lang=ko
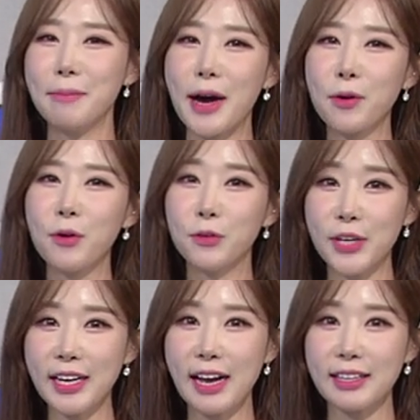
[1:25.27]
바로
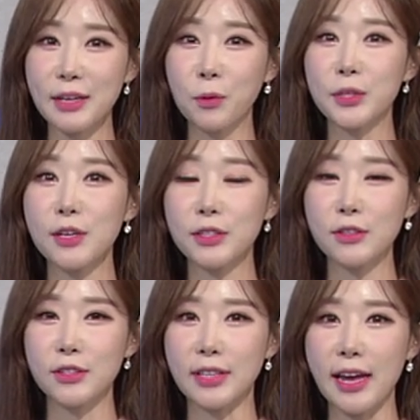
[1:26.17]
우리 카드의 노재욱
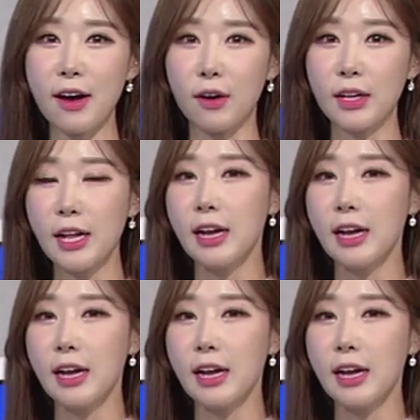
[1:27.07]
선수인데요.